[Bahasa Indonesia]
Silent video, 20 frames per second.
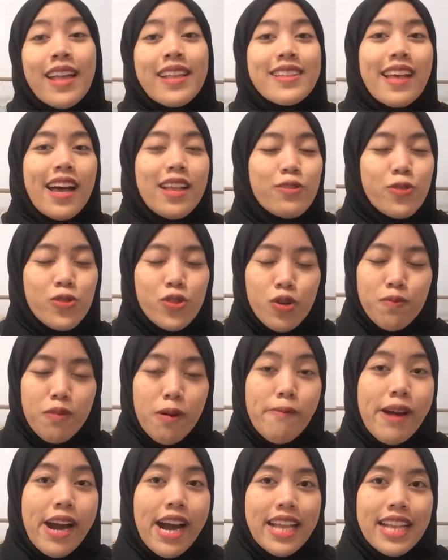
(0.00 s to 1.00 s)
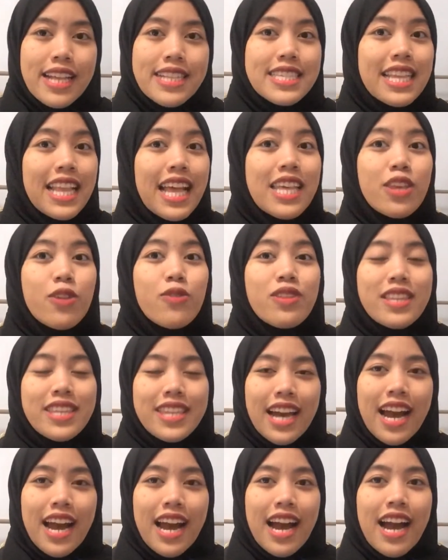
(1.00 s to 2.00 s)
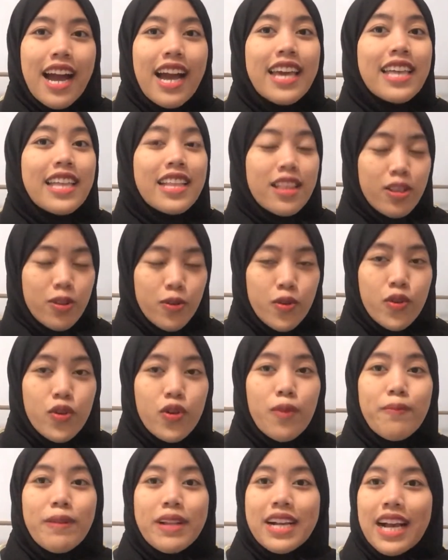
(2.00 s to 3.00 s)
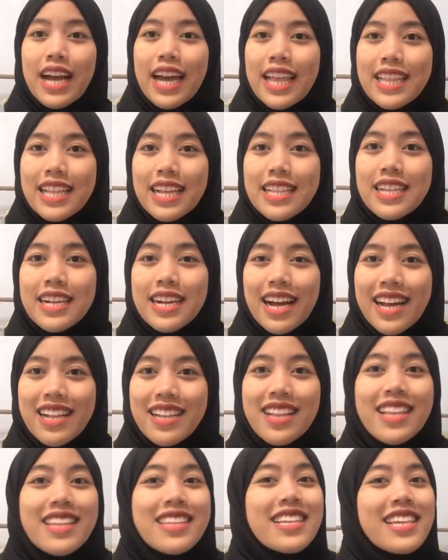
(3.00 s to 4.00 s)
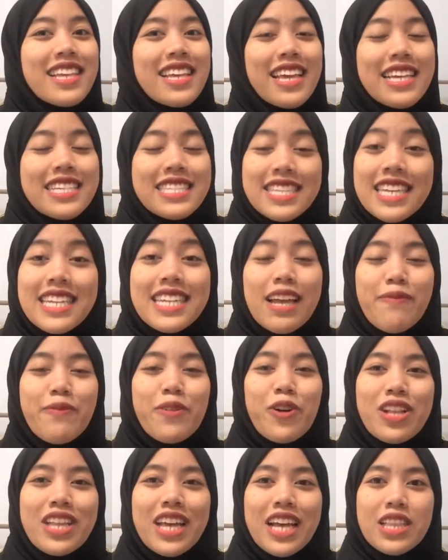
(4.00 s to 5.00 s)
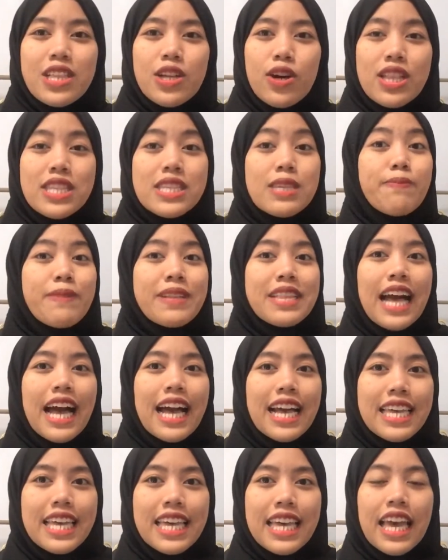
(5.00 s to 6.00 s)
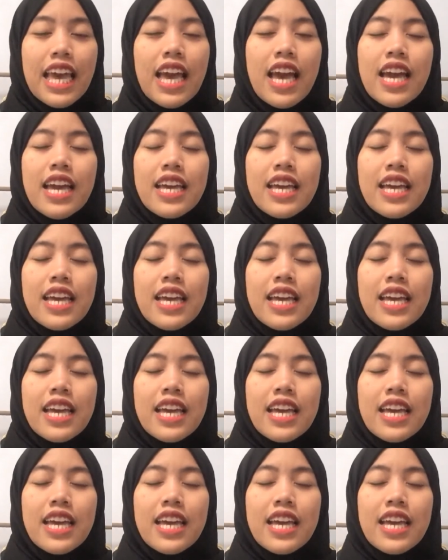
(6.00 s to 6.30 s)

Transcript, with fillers: Dan untuk pembayaran selanjutnya itu berkaitan dengan di, si debt collector, si penagih.